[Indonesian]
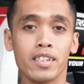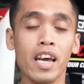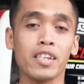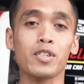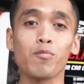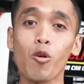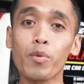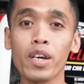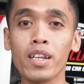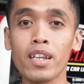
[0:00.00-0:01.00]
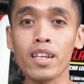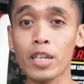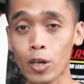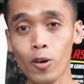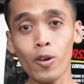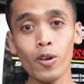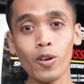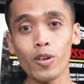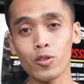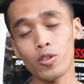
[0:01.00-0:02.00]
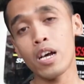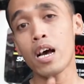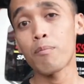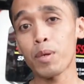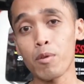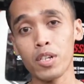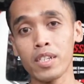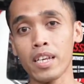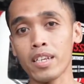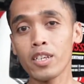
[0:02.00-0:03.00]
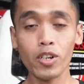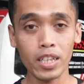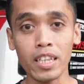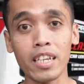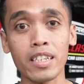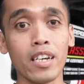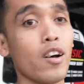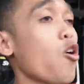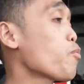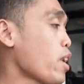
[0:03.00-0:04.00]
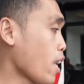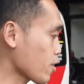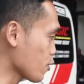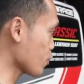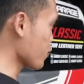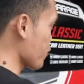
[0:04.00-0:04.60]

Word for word: Gengs, mobil Leo sudah hampir mau selesai. Yuk kita tanya Om Yan langsung.